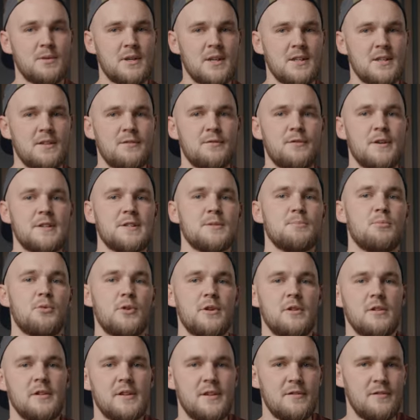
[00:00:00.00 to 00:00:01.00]
братом
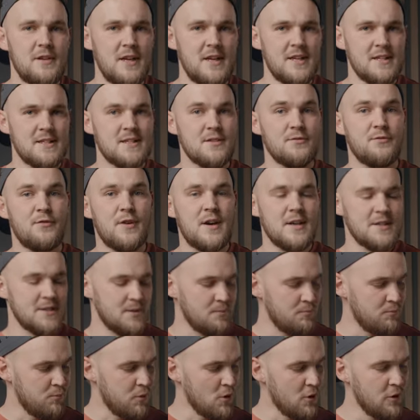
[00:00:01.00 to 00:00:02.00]
фастбойл является
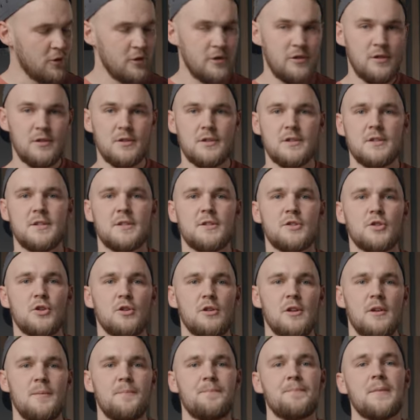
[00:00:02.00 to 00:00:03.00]
фастбойл
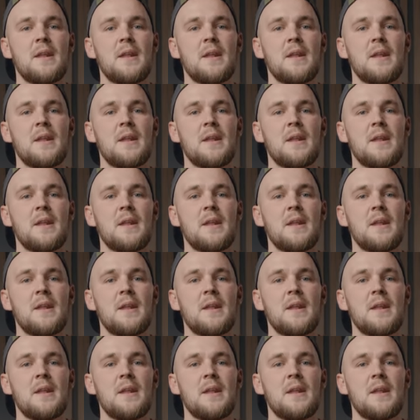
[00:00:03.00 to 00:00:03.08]
Solo.